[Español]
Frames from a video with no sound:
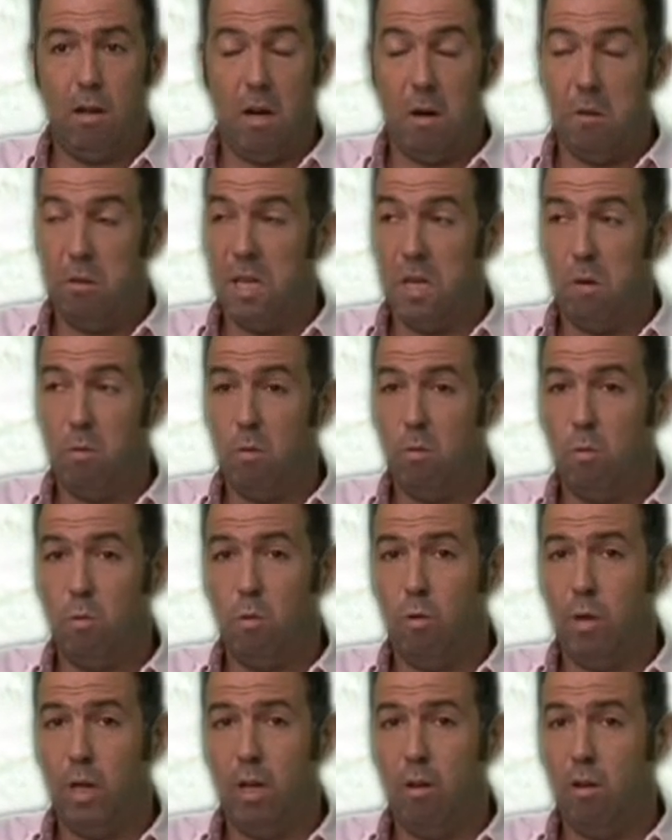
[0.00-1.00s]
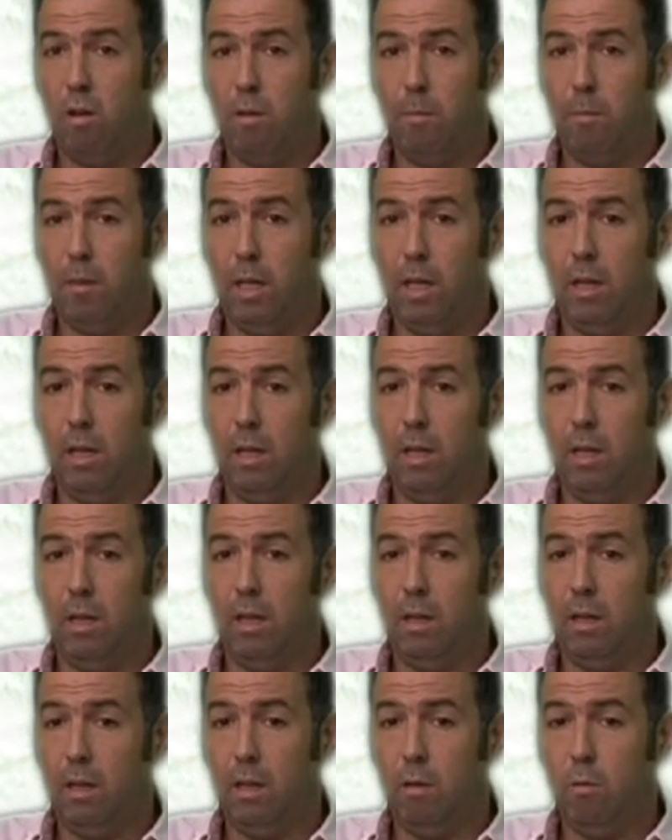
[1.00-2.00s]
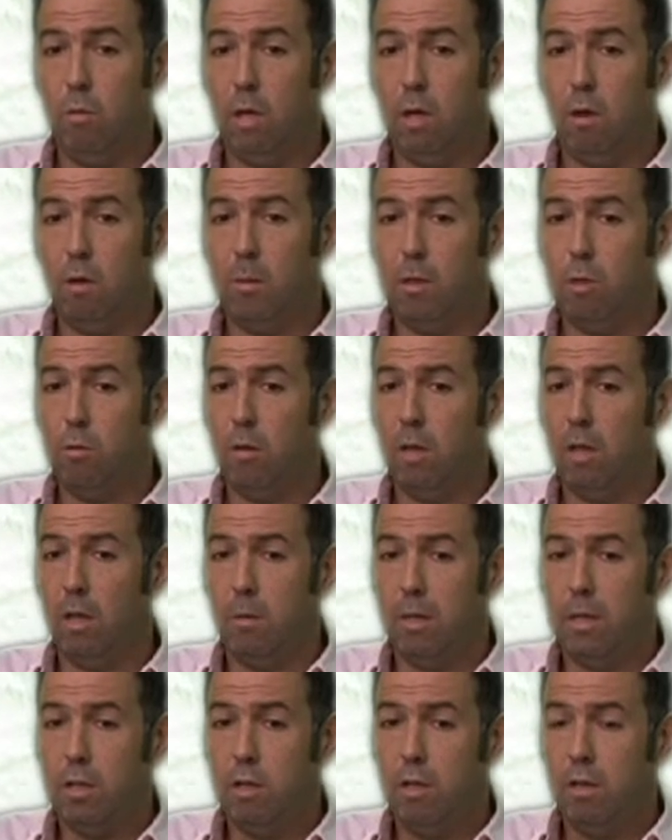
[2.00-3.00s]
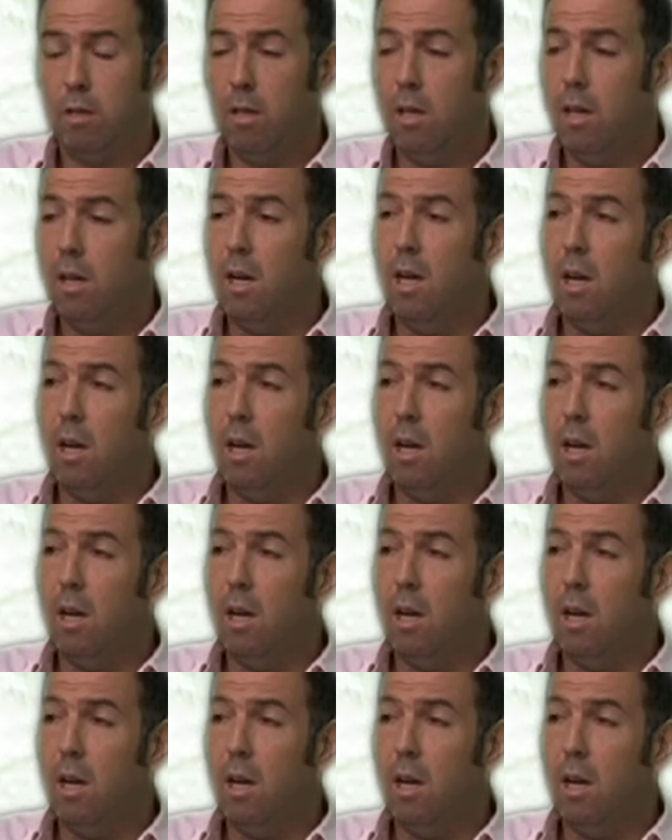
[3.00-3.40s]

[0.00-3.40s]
Había un, enorme, una enorme subestimación,